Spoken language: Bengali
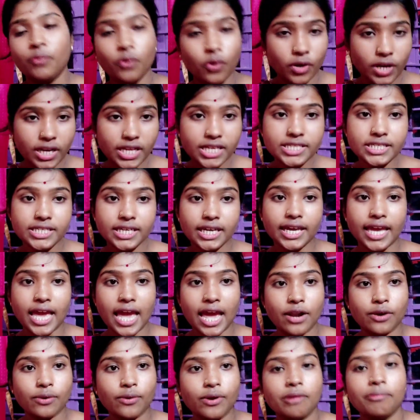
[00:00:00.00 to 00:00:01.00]
বলি যে
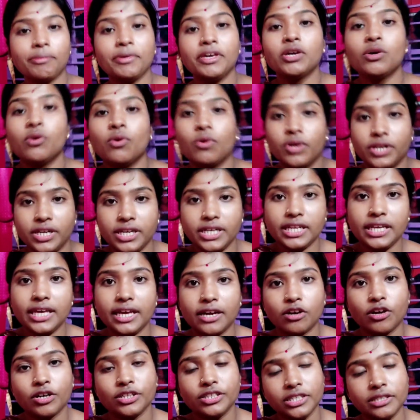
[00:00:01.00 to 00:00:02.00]
কেন আমি করিনি
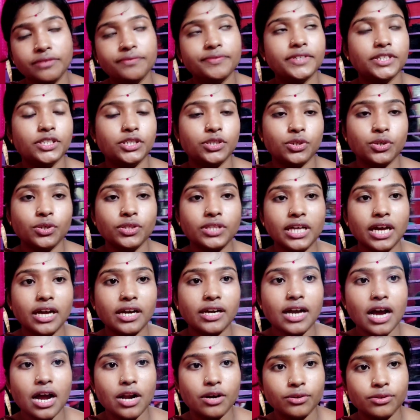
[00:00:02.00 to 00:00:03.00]
এ কদিন ভিডিও তার
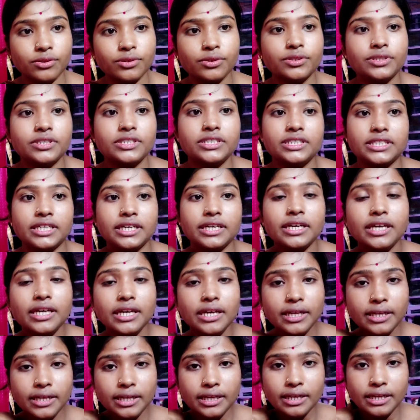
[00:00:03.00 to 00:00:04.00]
কারণ হচ্ছে
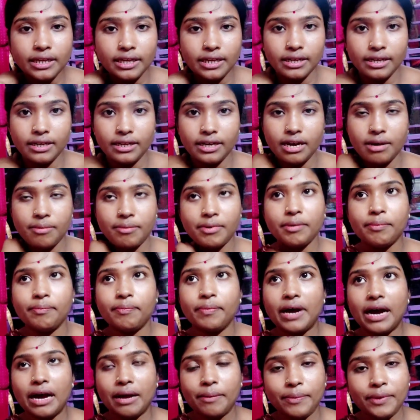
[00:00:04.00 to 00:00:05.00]
আমার
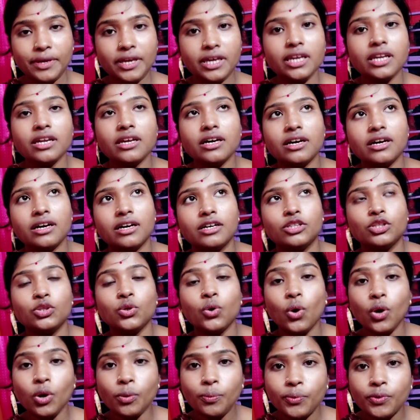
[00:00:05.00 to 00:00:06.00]
বাবির
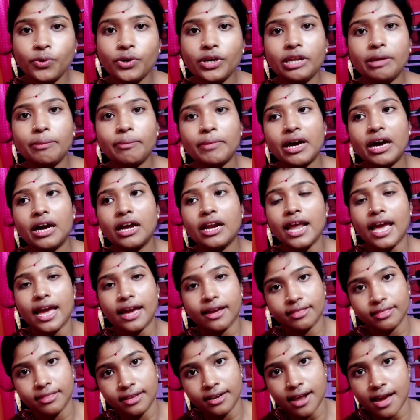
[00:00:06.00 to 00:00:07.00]
দোল পূর্ণিমার
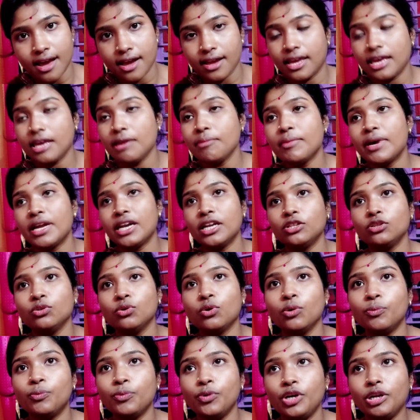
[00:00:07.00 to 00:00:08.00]
একদিন আগে মানে
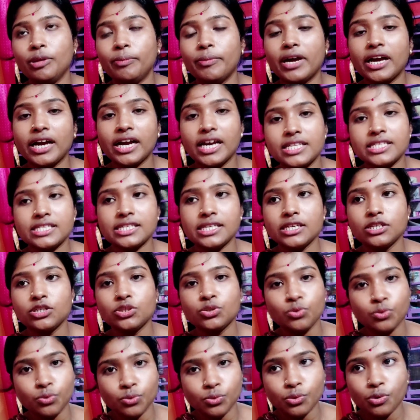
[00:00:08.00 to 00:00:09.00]
দোল পূর্ণিমা গেছে
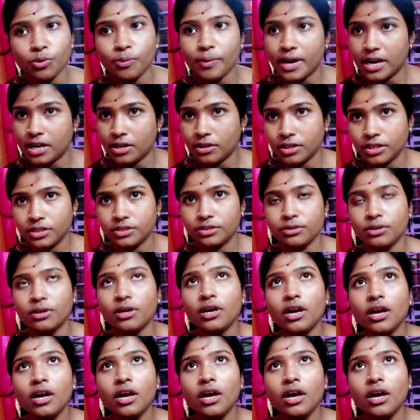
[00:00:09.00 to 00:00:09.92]
শুক্রবার হয়তো